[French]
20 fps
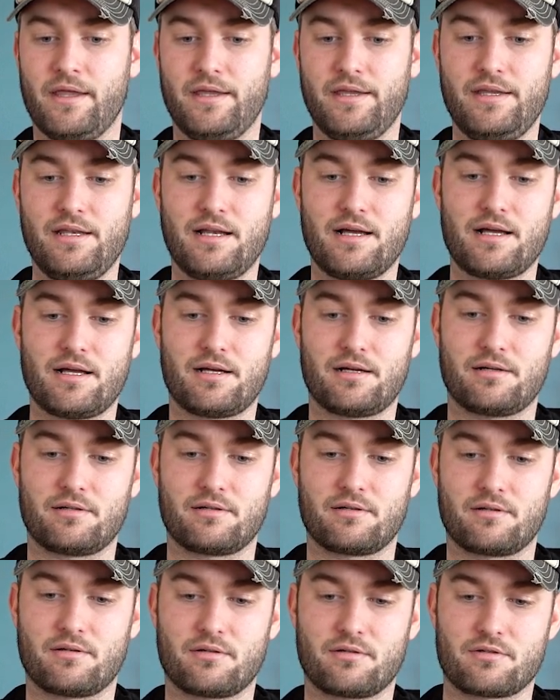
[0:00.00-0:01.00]
Il a
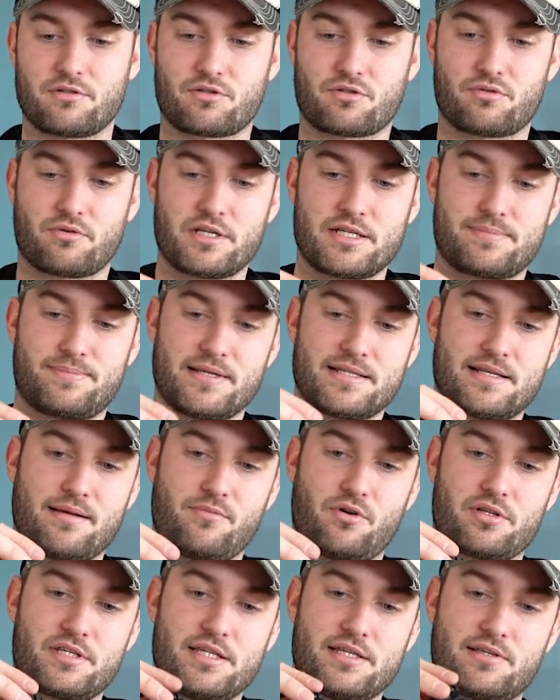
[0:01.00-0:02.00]
son espèce
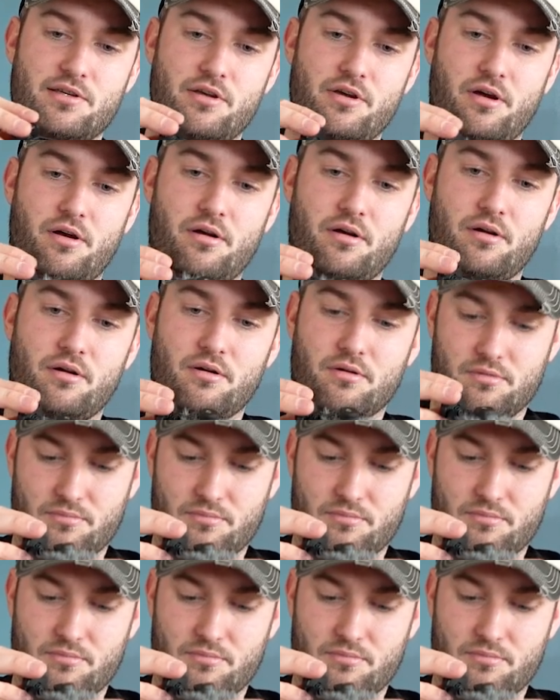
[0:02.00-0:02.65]
d'amortisseur